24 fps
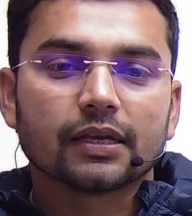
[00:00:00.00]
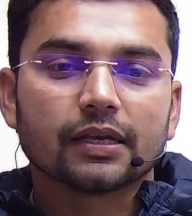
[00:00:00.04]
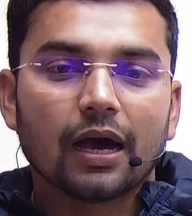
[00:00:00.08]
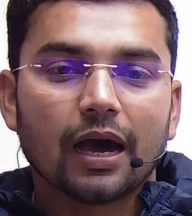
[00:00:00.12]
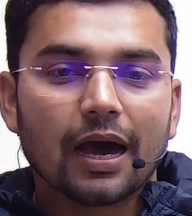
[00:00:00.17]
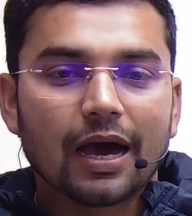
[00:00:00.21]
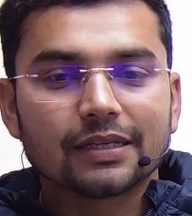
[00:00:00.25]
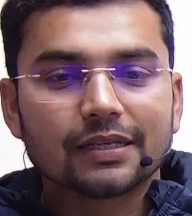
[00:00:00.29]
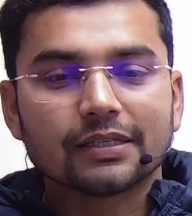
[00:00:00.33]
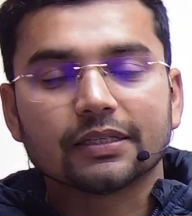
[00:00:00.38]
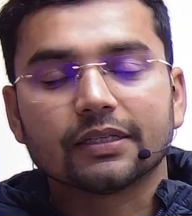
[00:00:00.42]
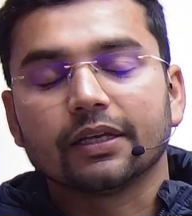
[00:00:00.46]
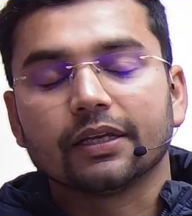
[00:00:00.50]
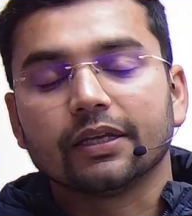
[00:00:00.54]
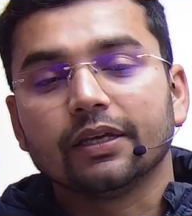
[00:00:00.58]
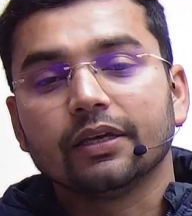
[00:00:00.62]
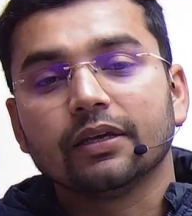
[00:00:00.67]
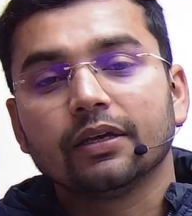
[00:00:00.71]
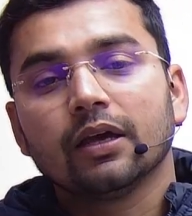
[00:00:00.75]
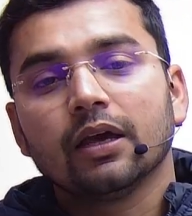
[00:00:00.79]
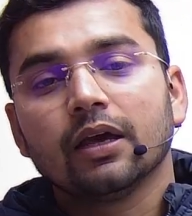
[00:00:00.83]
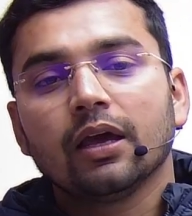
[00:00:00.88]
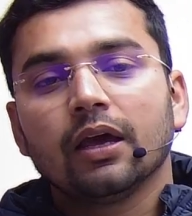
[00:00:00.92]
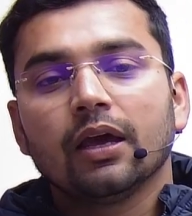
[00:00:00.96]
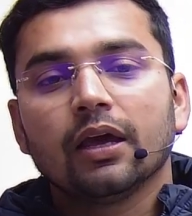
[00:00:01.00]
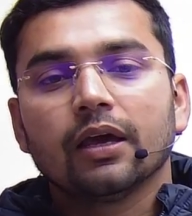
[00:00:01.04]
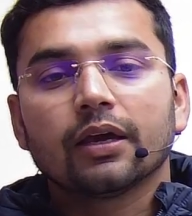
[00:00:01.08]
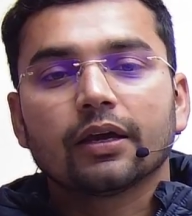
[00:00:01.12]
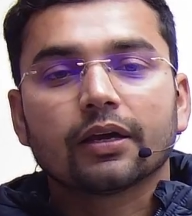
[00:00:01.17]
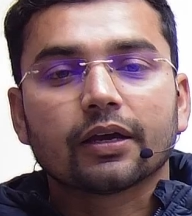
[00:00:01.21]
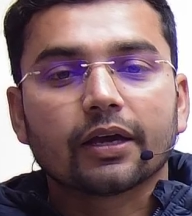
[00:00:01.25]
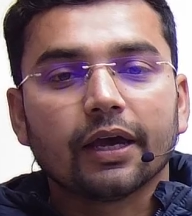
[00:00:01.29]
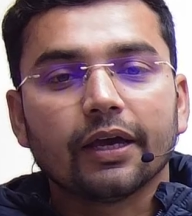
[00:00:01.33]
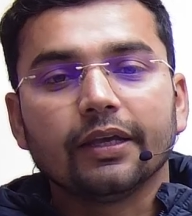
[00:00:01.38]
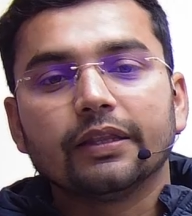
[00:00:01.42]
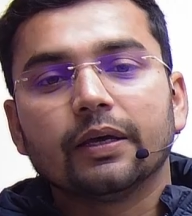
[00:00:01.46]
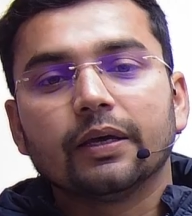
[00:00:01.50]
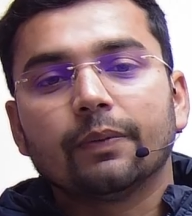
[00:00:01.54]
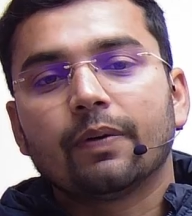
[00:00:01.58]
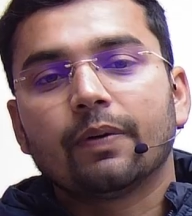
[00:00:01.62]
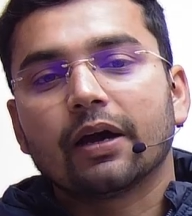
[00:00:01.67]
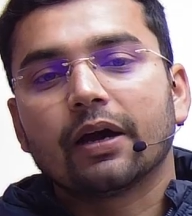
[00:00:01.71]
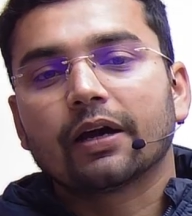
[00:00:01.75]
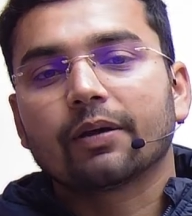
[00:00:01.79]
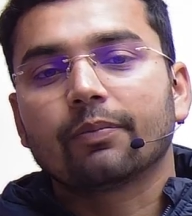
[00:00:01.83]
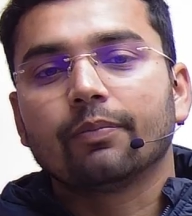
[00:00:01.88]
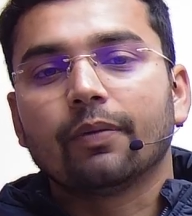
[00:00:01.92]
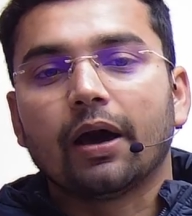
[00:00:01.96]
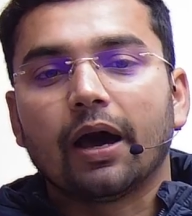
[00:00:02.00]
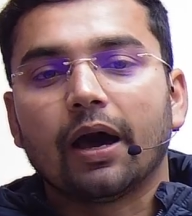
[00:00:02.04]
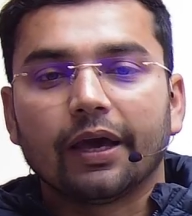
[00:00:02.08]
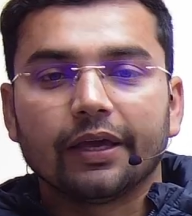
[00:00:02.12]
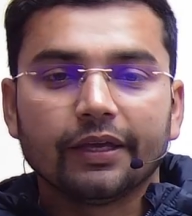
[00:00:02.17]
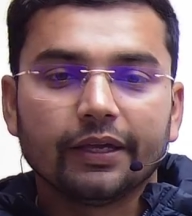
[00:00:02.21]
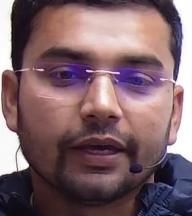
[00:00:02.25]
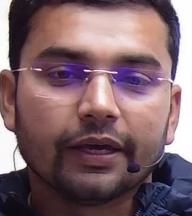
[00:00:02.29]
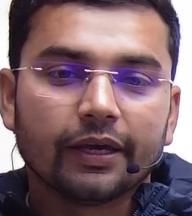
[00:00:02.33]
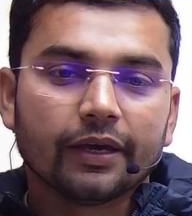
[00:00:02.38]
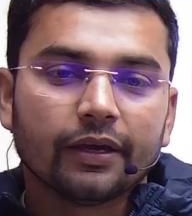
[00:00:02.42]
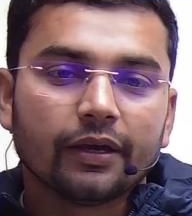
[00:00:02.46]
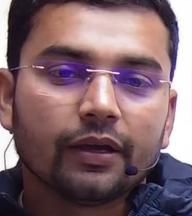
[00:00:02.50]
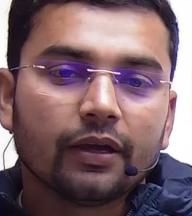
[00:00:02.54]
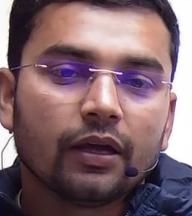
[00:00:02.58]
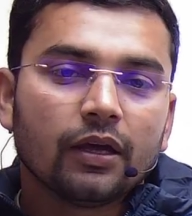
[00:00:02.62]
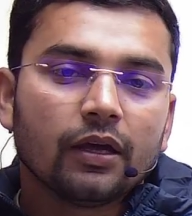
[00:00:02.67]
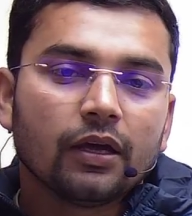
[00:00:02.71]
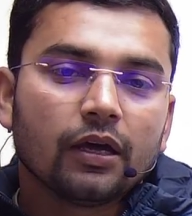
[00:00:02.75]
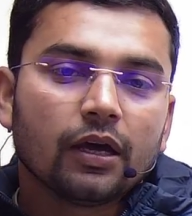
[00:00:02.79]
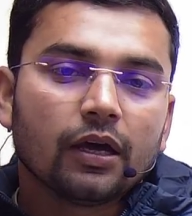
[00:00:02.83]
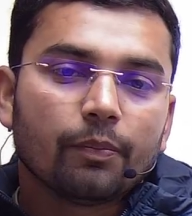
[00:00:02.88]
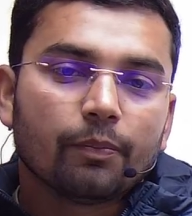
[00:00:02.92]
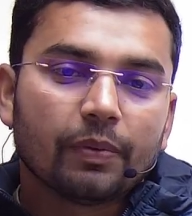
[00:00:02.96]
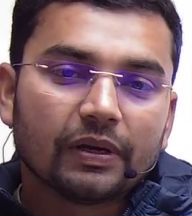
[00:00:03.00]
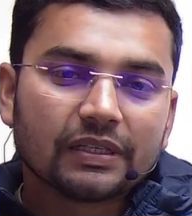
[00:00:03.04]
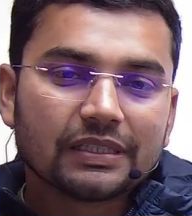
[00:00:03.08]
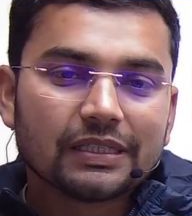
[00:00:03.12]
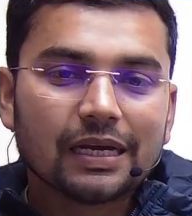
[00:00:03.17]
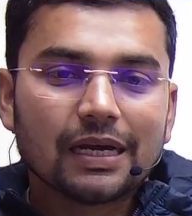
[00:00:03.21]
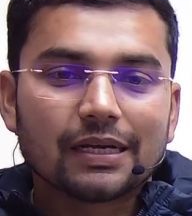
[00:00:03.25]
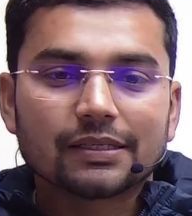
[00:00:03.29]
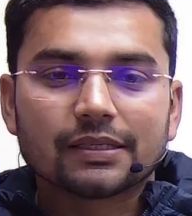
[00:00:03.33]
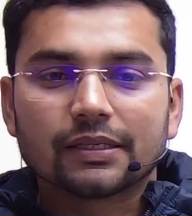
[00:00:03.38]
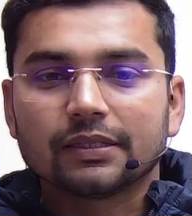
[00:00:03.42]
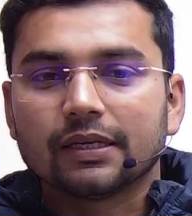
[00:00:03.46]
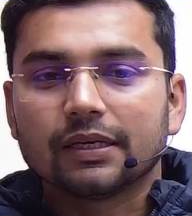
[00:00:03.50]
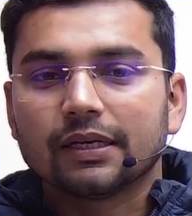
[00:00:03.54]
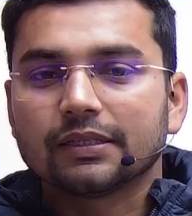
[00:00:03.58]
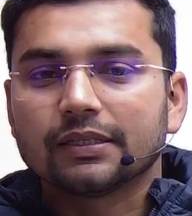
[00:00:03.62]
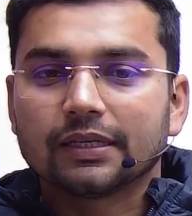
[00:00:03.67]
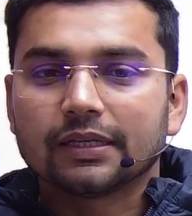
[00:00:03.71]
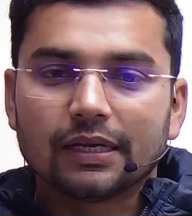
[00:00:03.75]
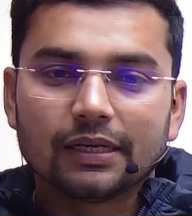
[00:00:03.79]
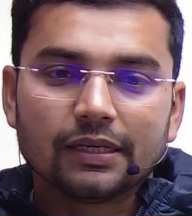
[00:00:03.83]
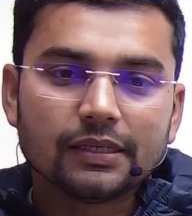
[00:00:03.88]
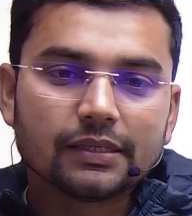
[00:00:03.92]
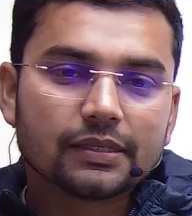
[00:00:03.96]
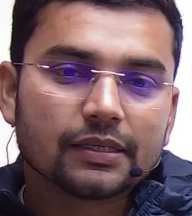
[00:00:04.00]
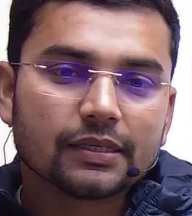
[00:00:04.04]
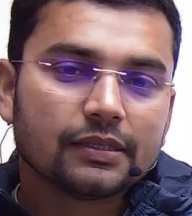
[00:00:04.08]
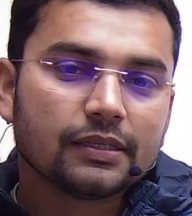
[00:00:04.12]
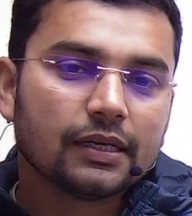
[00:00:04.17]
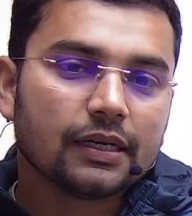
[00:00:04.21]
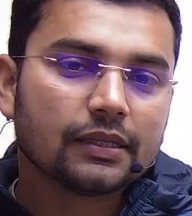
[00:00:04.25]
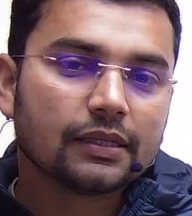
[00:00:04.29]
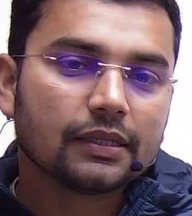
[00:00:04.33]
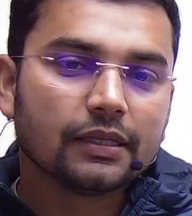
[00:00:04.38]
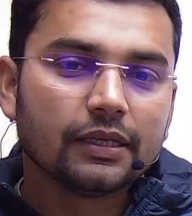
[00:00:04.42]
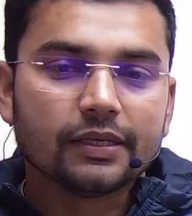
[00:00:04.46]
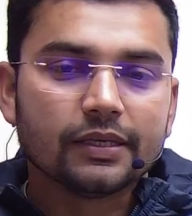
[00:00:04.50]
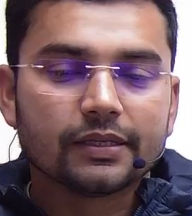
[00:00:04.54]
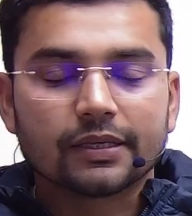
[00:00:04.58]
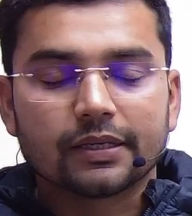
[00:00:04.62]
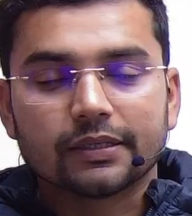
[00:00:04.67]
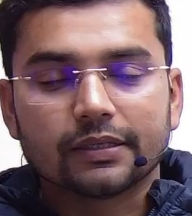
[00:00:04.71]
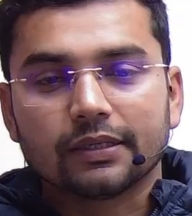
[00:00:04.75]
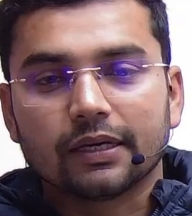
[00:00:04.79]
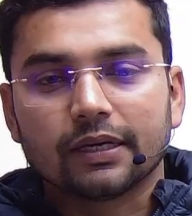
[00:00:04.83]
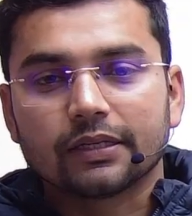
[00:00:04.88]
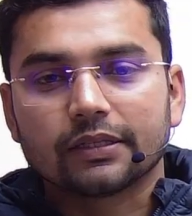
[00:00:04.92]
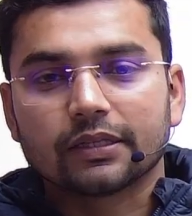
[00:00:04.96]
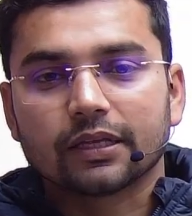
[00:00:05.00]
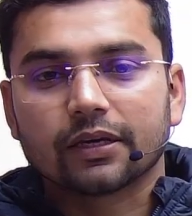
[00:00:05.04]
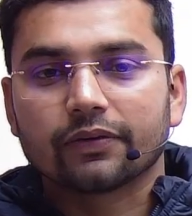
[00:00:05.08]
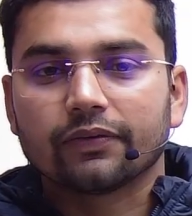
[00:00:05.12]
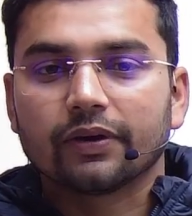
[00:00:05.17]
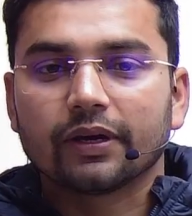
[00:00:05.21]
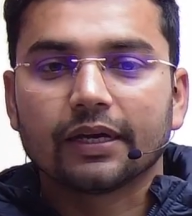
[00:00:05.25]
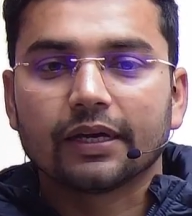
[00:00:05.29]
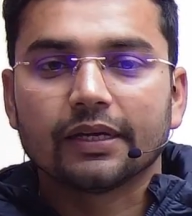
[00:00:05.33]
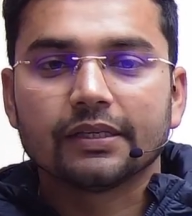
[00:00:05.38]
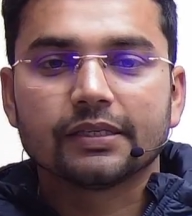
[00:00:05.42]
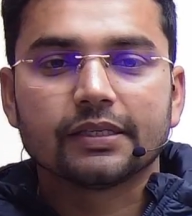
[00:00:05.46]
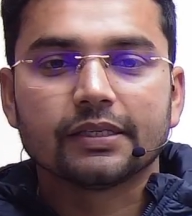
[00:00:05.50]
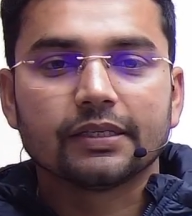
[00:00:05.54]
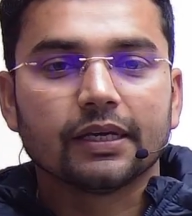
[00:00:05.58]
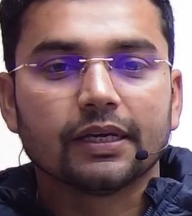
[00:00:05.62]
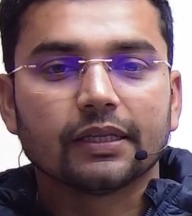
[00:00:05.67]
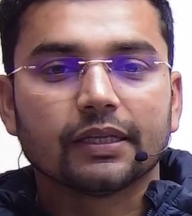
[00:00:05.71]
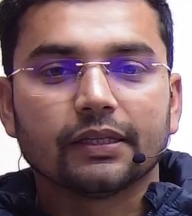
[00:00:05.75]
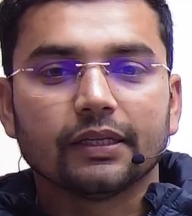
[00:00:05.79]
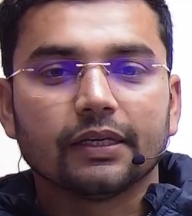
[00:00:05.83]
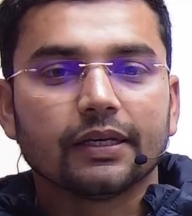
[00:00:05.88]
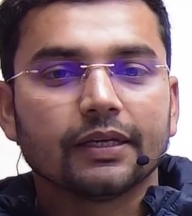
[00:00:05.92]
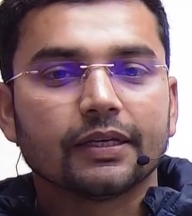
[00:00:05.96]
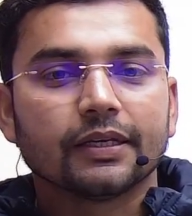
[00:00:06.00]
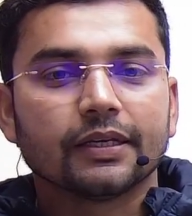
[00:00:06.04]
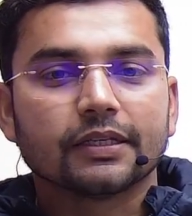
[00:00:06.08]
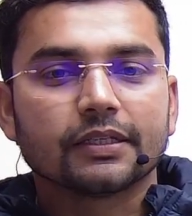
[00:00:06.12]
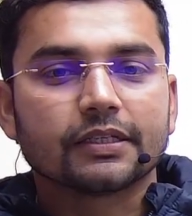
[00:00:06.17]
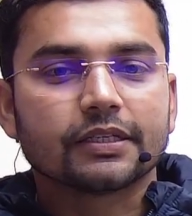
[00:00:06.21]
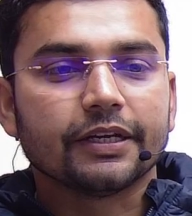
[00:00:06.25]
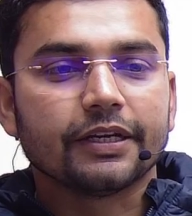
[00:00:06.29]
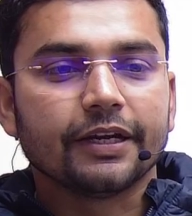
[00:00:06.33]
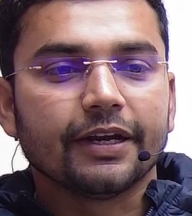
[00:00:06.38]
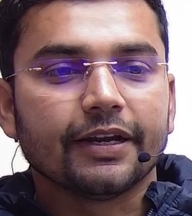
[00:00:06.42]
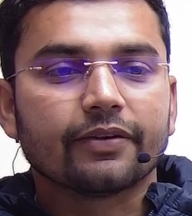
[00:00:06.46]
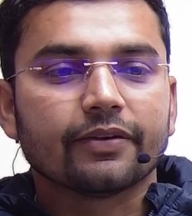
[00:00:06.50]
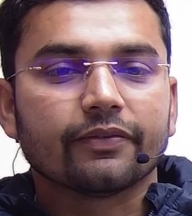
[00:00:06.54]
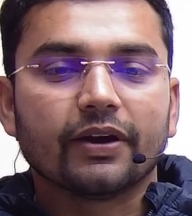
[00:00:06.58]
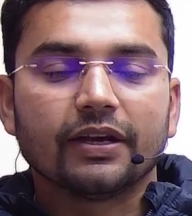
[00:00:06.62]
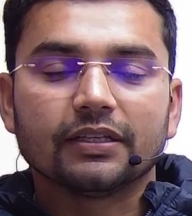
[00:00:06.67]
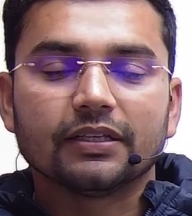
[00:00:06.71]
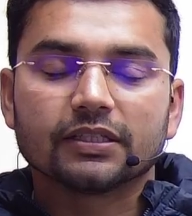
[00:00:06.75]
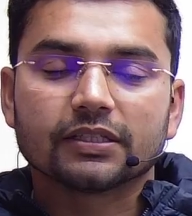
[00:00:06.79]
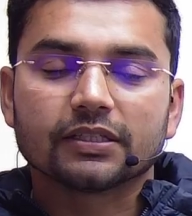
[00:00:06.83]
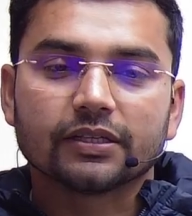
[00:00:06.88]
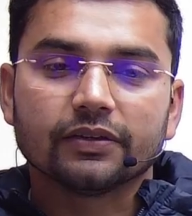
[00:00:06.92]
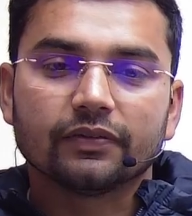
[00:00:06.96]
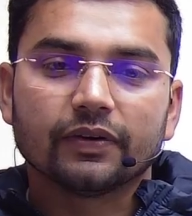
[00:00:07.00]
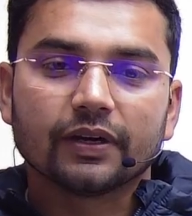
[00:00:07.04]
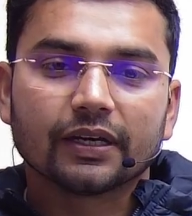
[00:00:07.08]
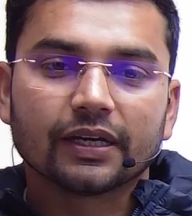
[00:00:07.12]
आज नहीं कई दफ़ा आई है पचास हज़ार चालीस हज़ार तीस हज़ार तक वैकेंसी आती है लेकिन स्टेट वाइज इसकी